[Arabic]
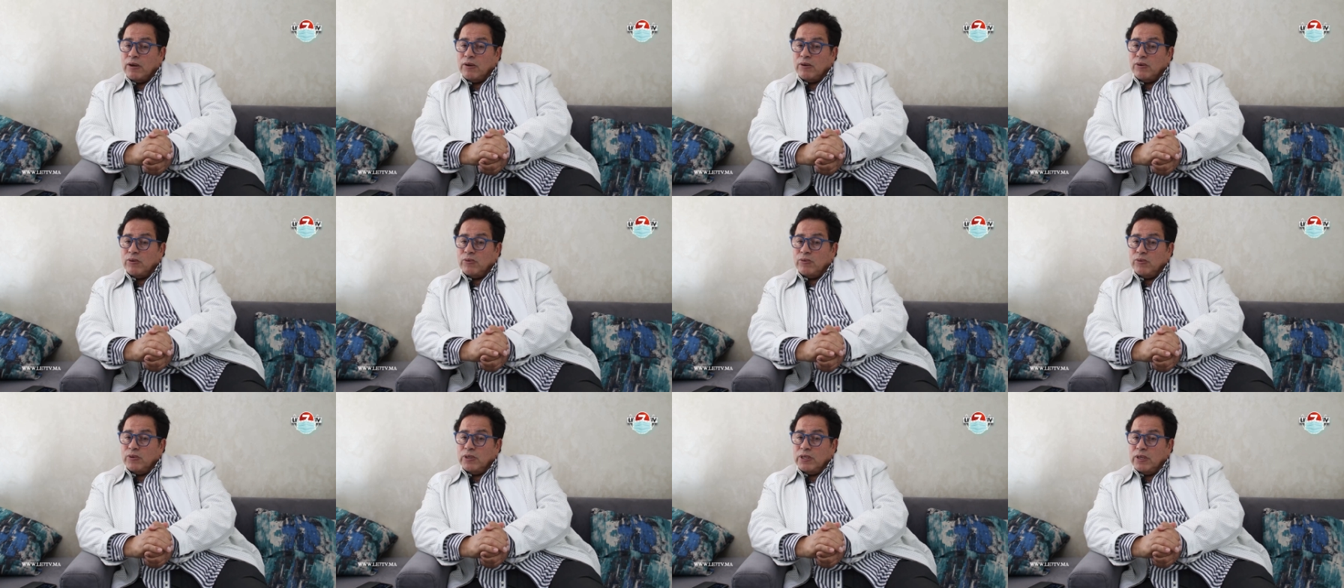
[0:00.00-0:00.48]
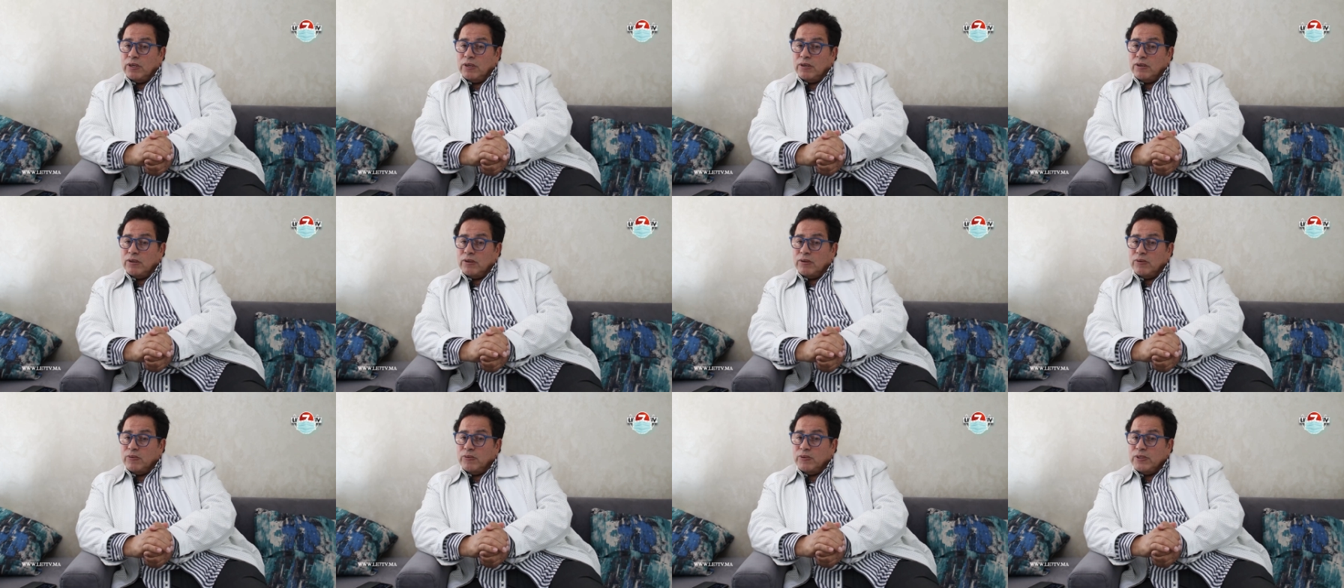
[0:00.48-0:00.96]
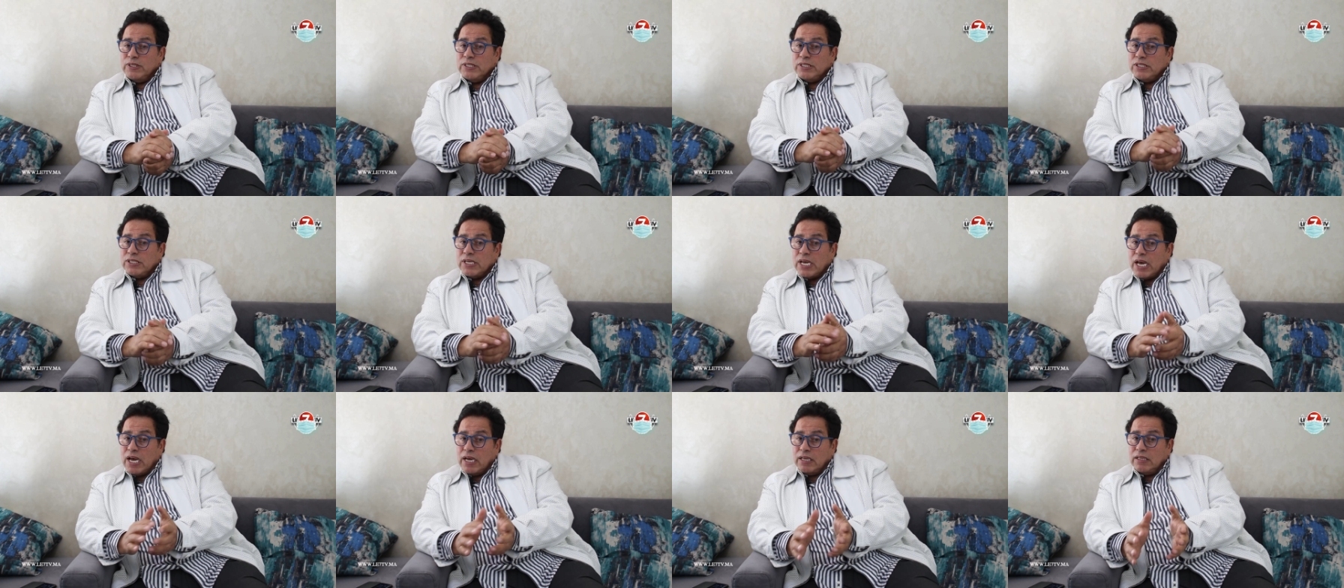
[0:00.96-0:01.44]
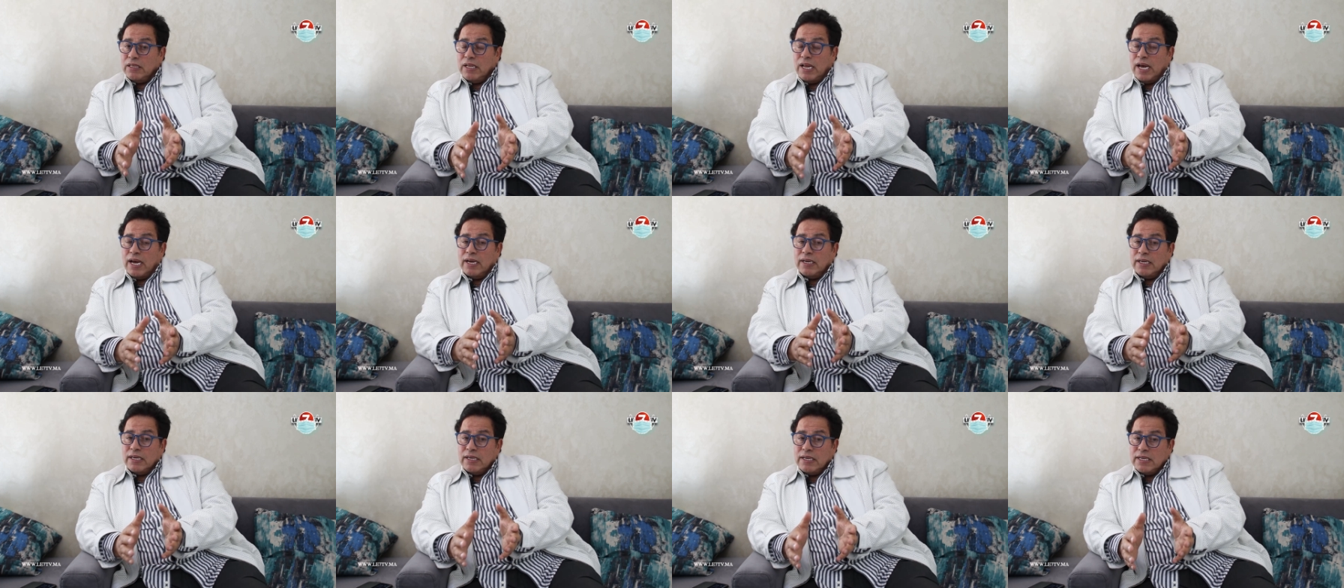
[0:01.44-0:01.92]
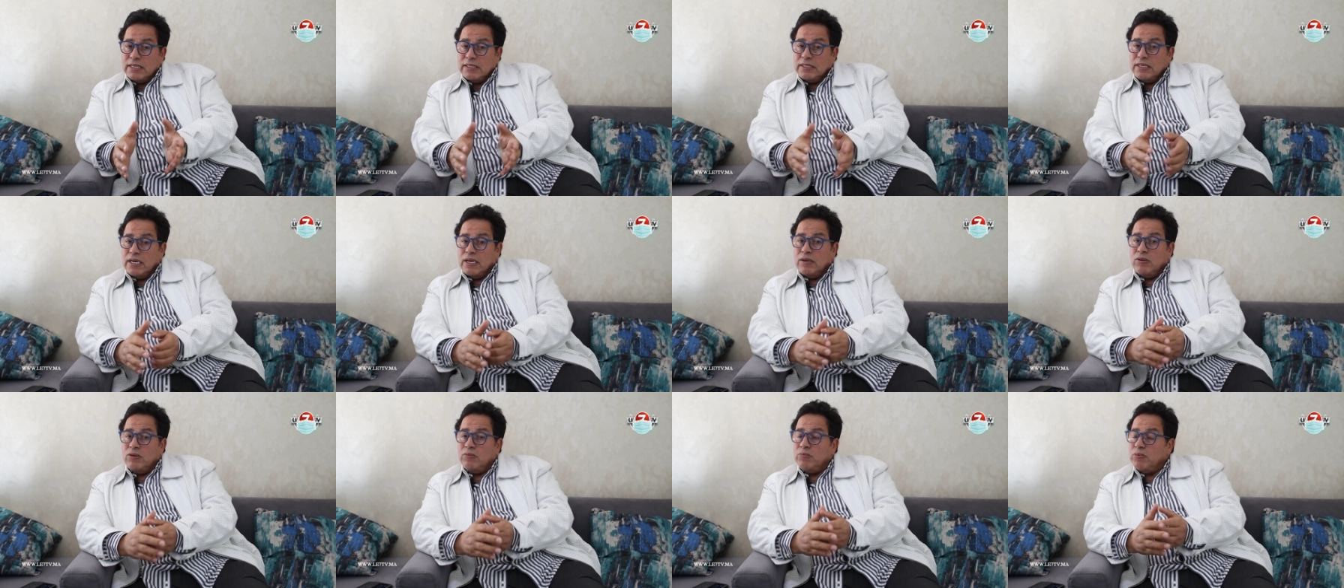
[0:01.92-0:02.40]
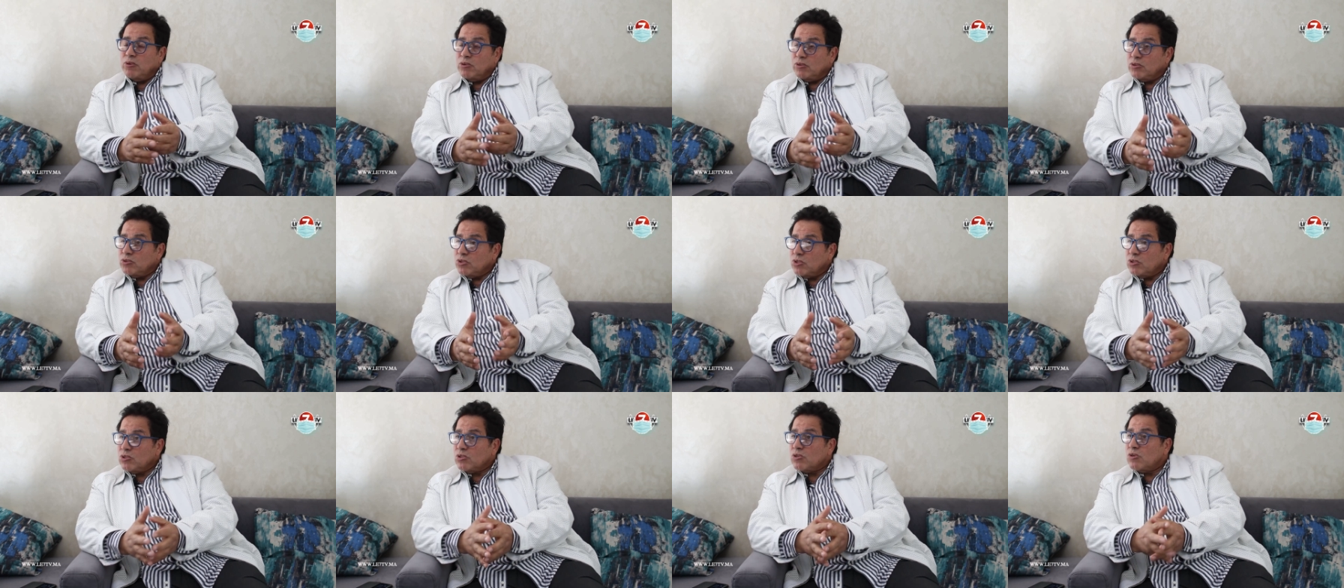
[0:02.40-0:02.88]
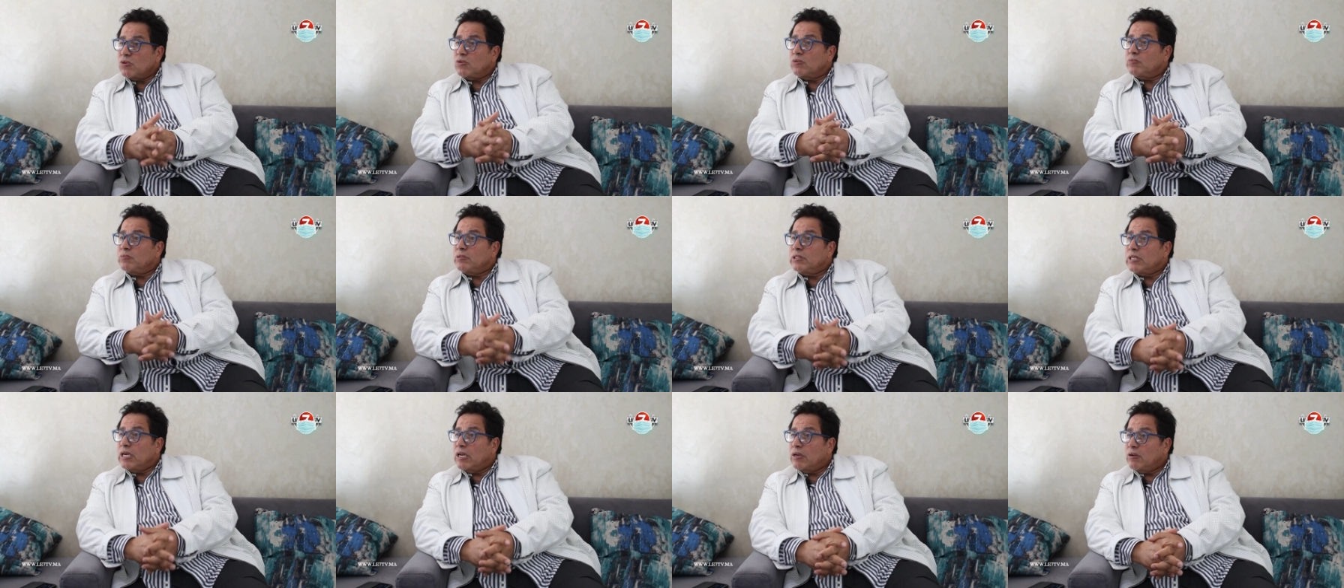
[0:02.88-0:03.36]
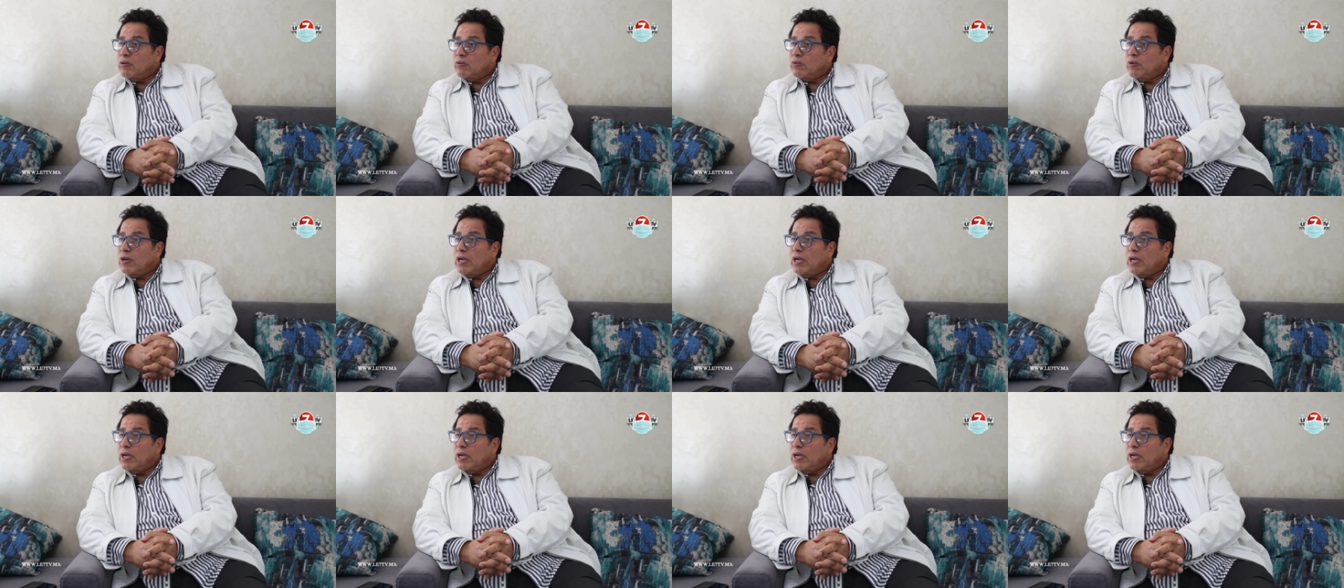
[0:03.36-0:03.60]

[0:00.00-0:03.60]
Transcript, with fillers: ويساعد العائله ديالو بالخصوص الام ديالو